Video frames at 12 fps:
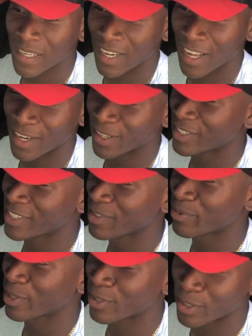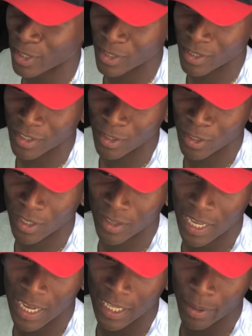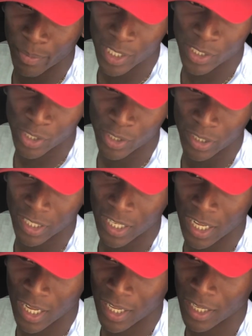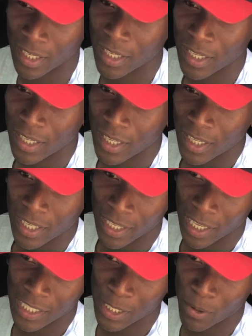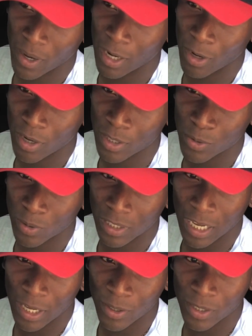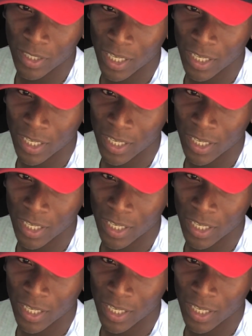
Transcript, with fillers: Claro, sí, pero no, no, no es nada de presión ni nada. Ya se van a los resultados y